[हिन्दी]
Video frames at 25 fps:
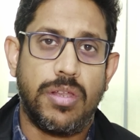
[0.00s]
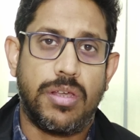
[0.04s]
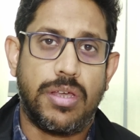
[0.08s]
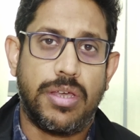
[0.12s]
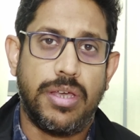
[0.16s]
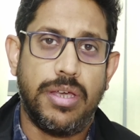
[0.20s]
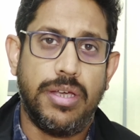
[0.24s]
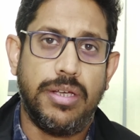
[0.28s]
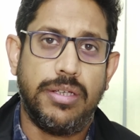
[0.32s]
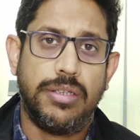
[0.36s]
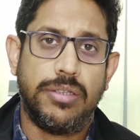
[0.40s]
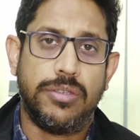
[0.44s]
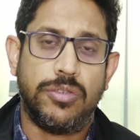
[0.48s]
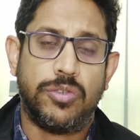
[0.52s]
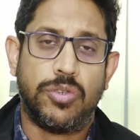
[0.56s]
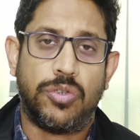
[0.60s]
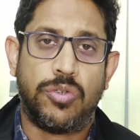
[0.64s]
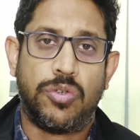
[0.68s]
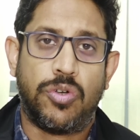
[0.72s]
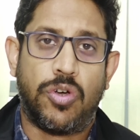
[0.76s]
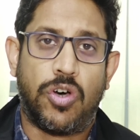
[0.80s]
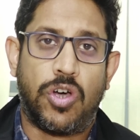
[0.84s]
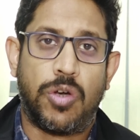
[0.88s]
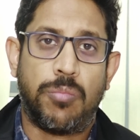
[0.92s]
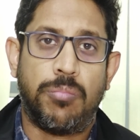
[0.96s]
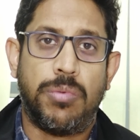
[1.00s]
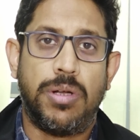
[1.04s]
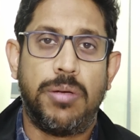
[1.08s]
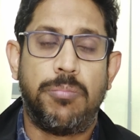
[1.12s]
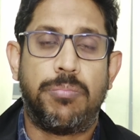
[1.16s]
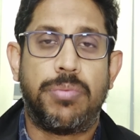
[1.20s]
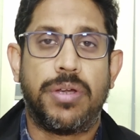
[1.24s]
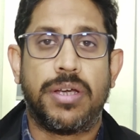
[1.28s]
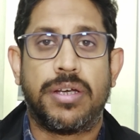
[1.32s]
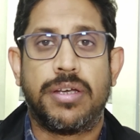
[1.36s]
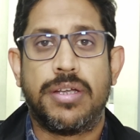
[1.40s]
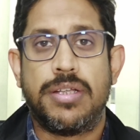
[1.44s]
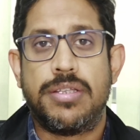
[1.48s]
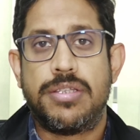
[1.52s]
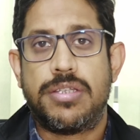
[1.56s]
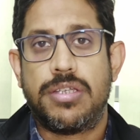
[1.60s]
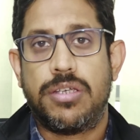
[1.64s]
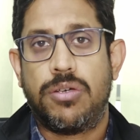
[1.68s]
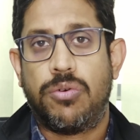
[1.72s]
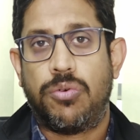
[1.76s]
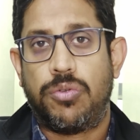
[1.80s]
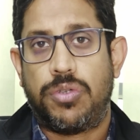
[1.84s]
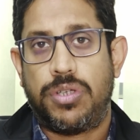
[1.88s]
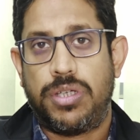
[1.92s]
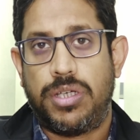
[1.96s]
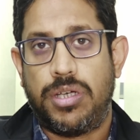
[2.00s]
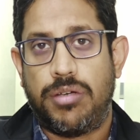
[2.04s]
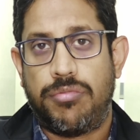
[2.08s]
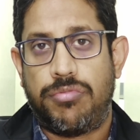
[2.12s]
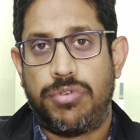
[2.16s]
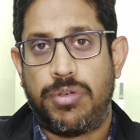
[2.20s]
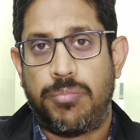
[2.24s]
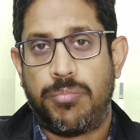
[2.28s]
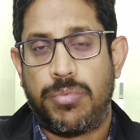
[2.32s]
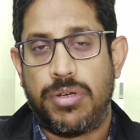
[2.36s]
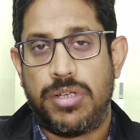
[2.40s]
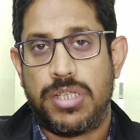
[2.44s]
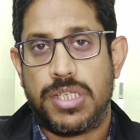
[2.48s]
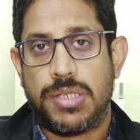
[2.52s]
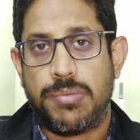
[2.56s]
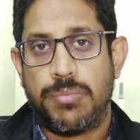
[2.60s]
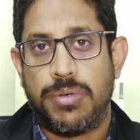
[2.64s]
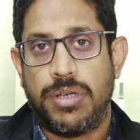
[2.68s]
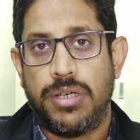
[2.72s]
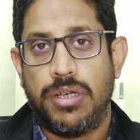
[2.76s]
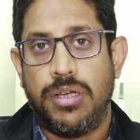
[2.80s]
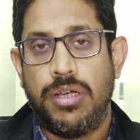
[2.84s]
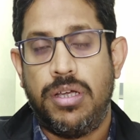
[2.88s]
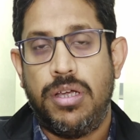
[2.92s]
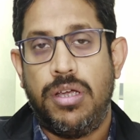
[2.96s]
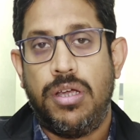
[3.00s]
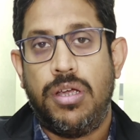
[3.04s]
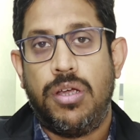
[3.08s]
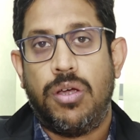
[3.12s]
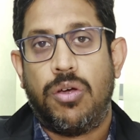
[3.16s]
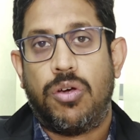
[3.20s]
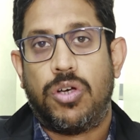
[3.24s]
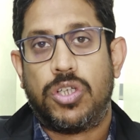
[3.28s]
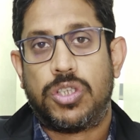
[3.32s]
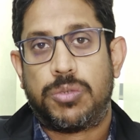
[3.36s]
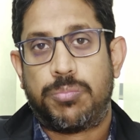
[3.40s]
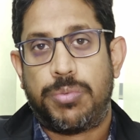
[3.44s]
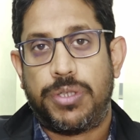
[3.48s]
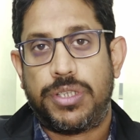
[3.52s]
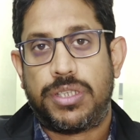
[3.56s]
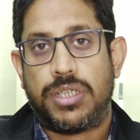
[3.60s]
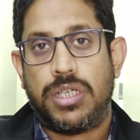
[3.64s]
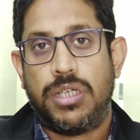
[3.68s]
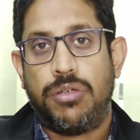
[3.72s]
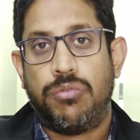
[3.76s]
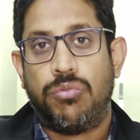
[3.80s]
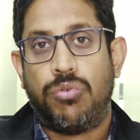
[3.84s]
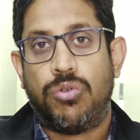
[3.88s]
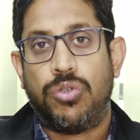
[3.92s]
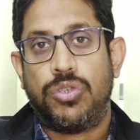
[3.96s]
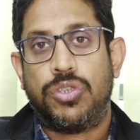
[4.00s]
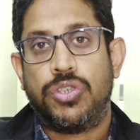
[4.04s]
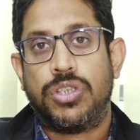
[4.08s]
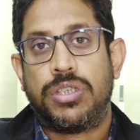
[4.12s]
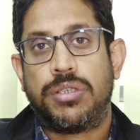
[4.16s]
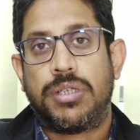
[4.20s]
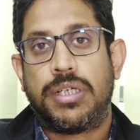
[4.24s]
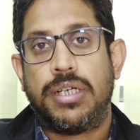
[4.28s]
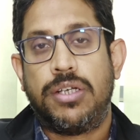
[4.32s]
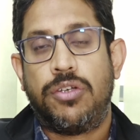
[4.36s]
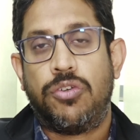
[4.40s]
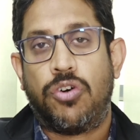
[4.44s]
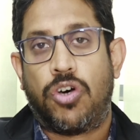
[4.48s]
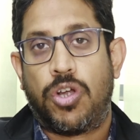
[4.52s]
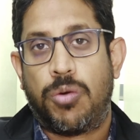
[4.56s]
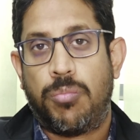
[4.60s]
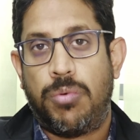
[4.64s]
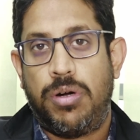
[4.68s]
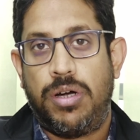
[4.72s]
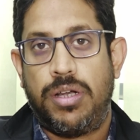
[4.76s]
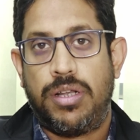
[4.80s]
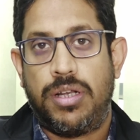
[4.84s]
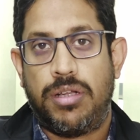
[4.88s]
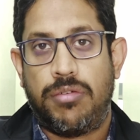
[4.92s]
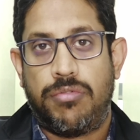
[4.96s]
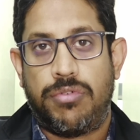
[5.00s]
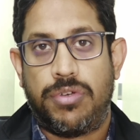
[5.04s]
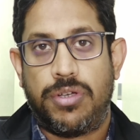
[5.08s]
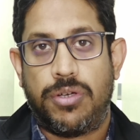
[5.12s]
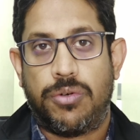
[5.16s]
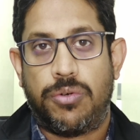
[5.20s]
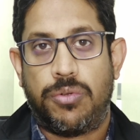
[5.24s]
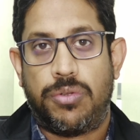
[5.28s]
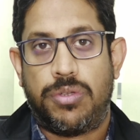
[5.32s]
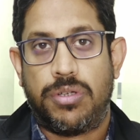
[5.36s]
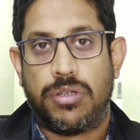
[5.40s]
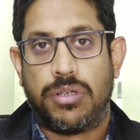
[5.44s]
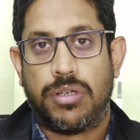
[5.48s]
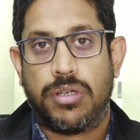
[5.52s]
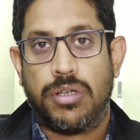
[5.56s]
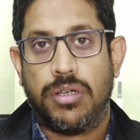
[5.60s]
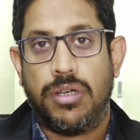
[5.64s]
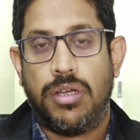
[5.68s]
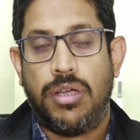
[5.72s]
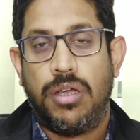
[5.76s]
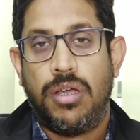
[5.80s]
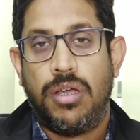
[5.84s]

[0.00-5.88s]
कि जो नॉर्मल प्रेगनेंसी होती है फीमेल्स में और स्पेशली वो जिनकी नॉर्मल डिलीवरी होती है